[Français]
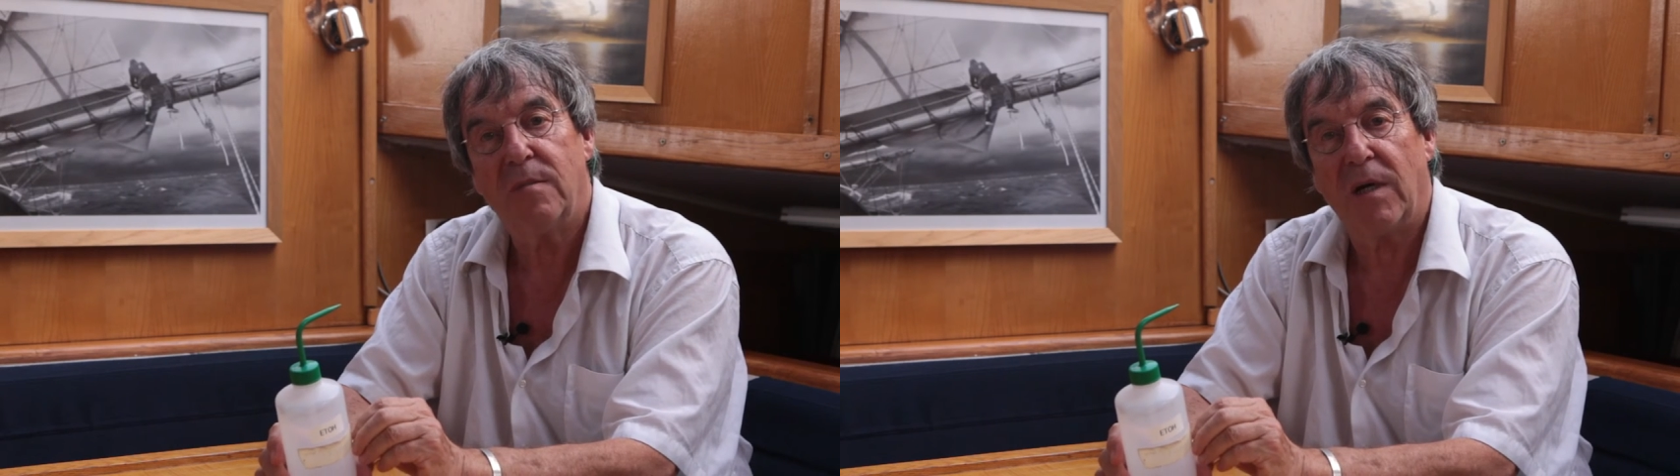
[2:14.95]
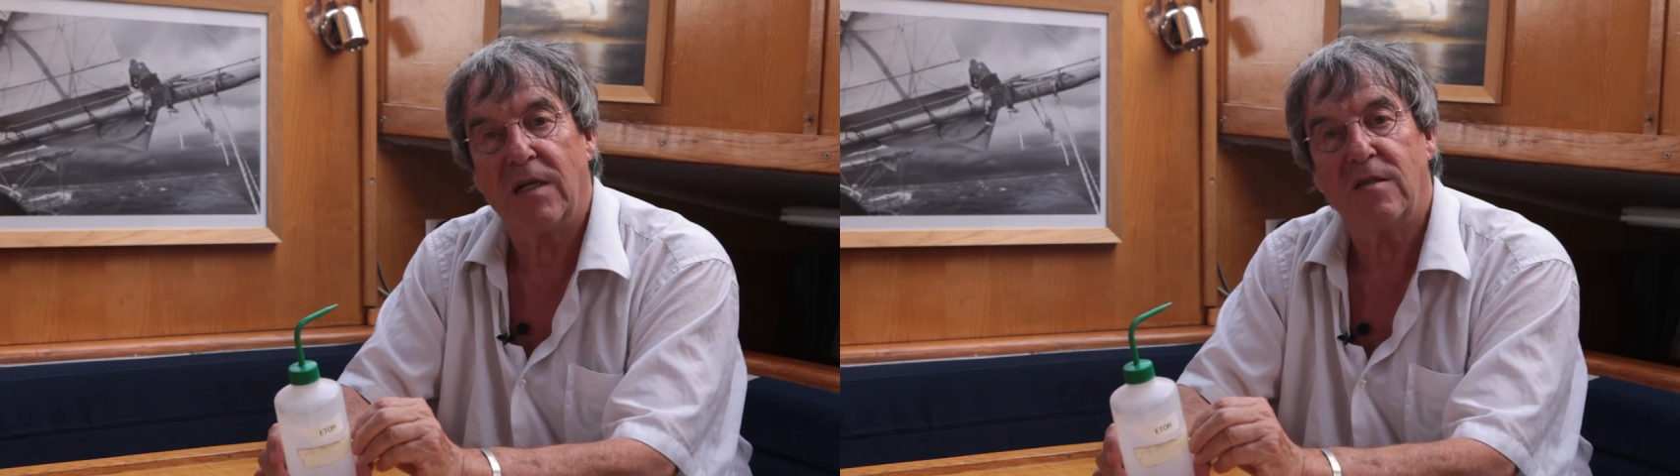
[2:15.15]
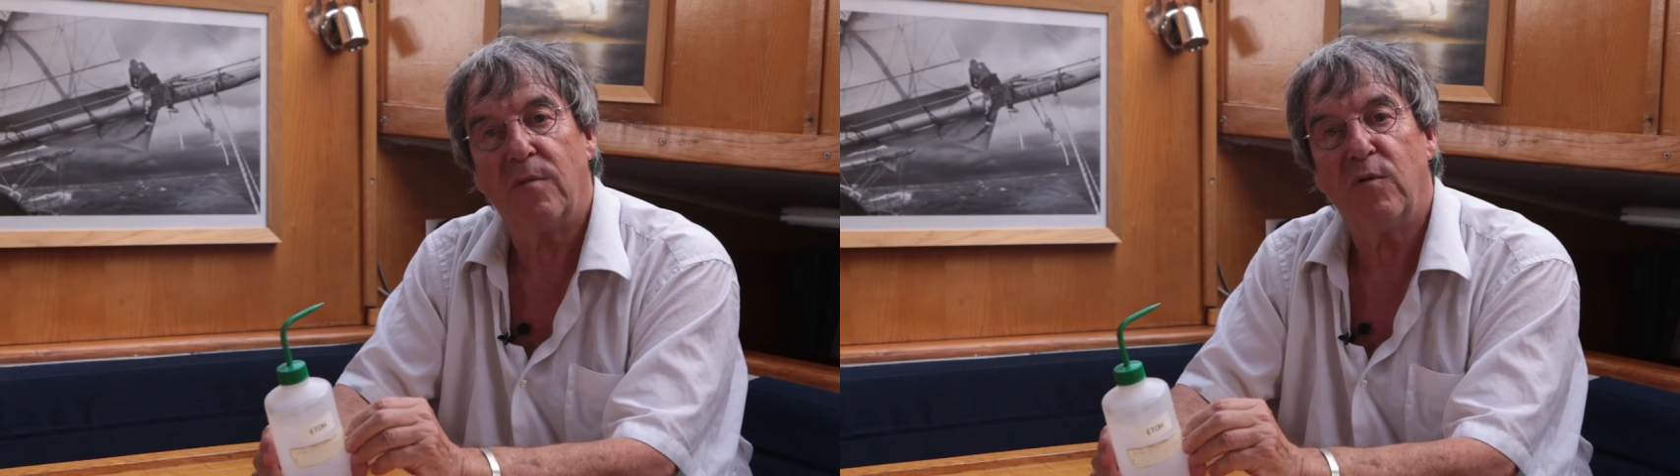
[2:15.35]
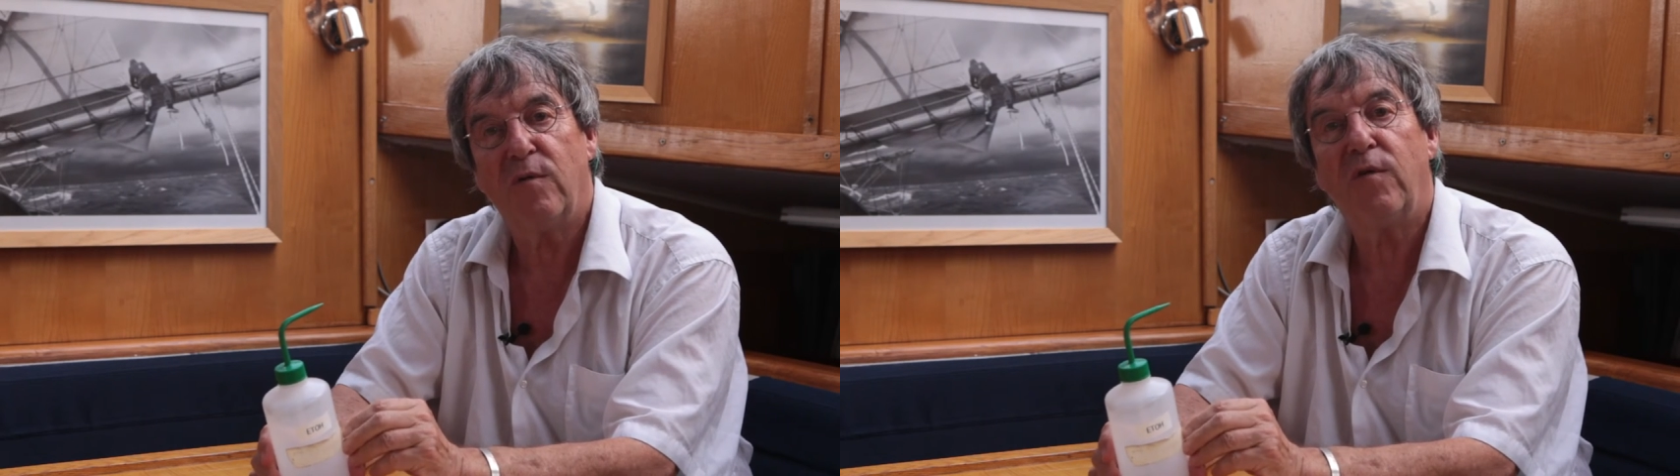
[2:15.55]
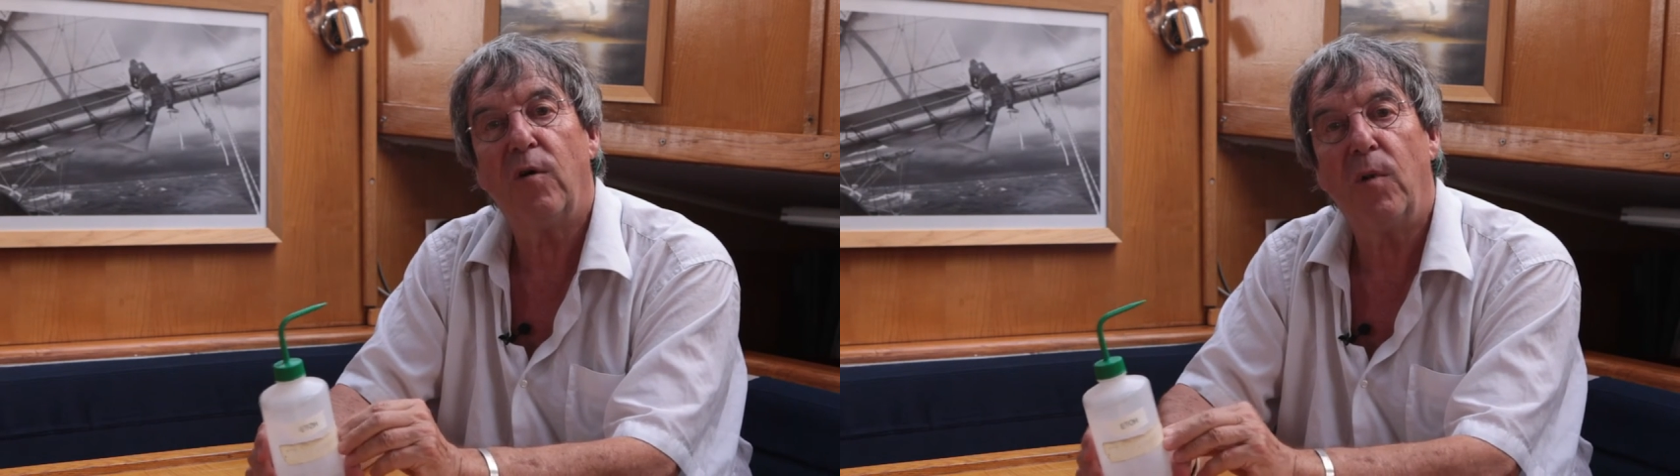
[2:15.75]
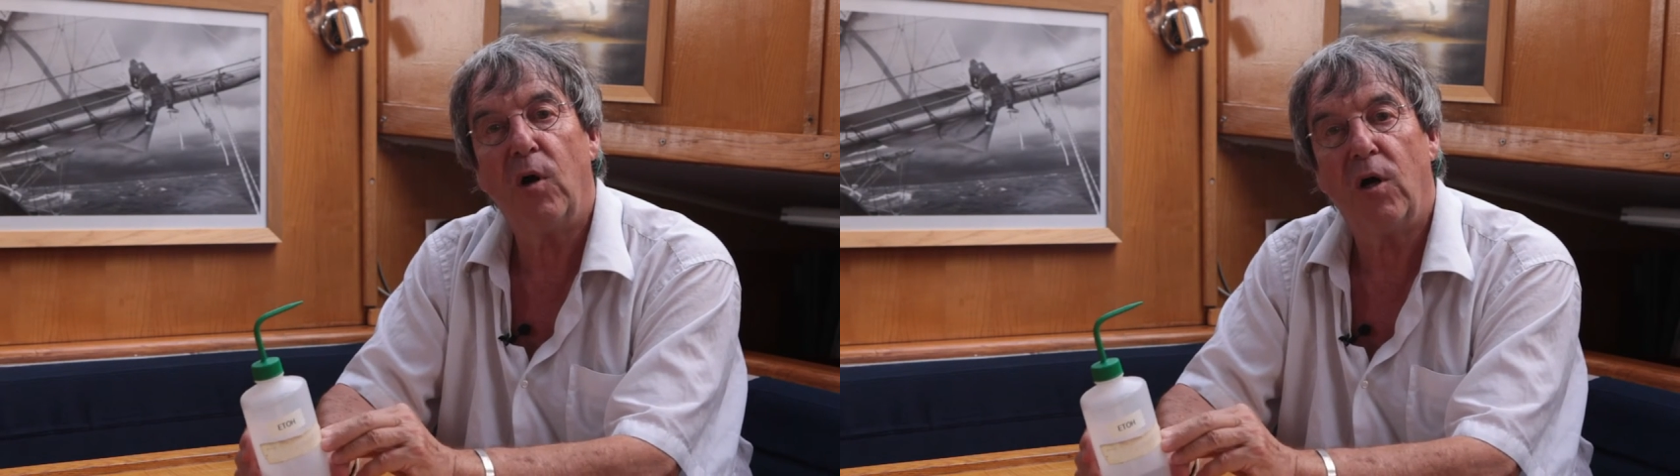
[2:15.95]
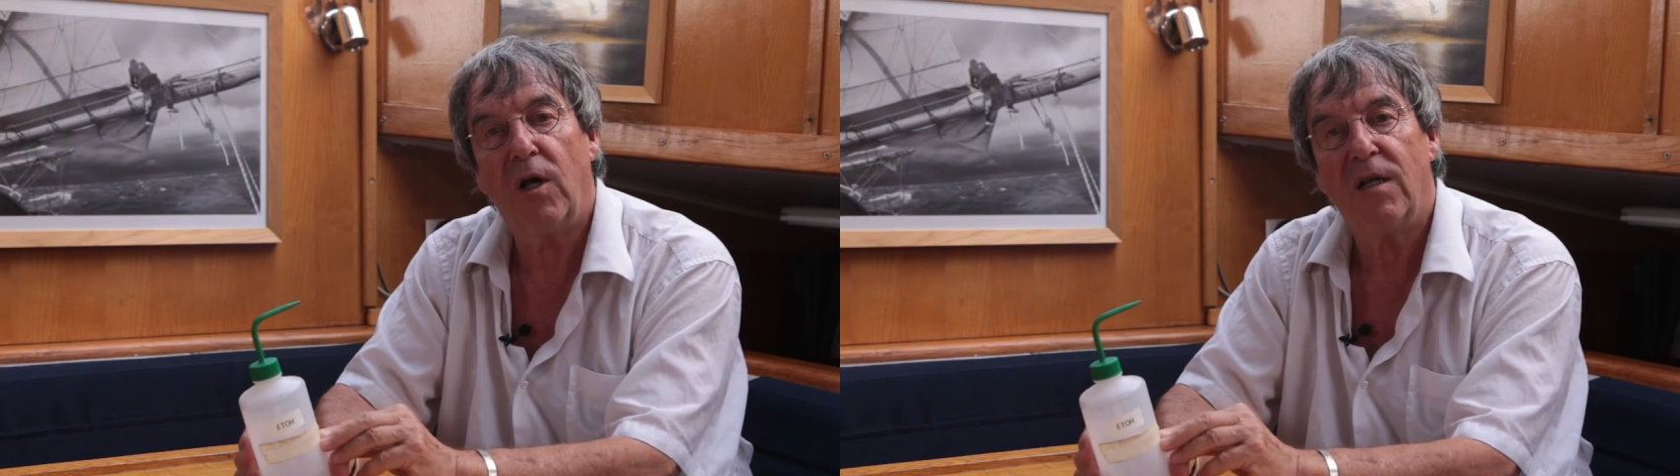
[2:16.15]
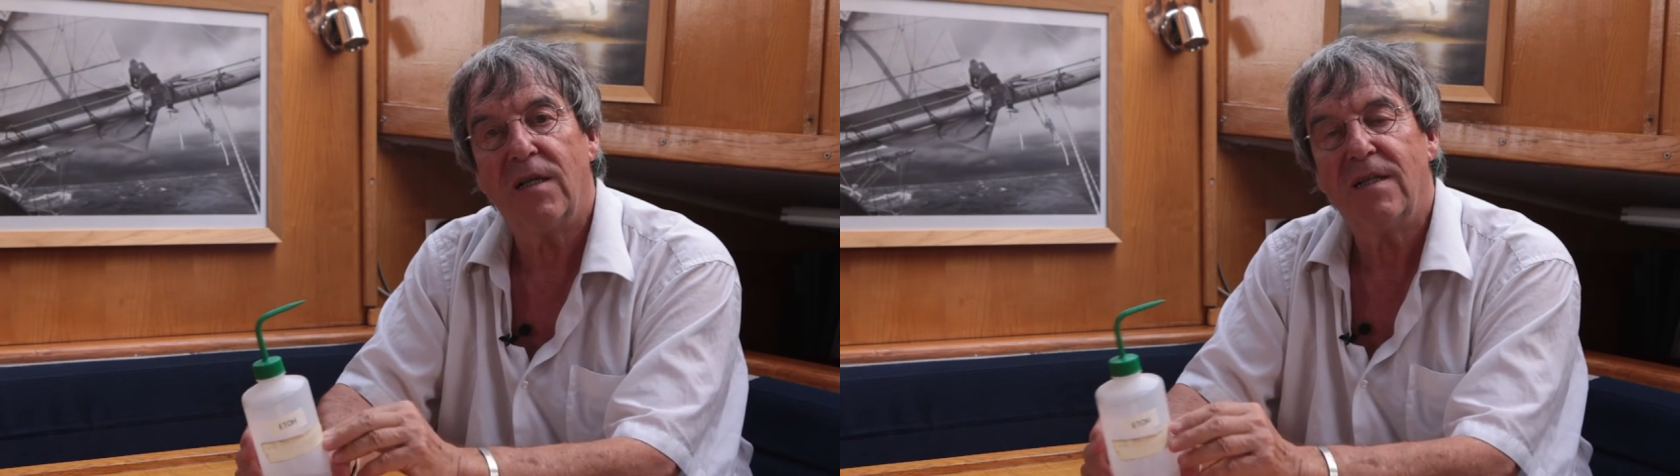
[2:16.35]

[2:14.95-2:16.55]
par exemple du formol,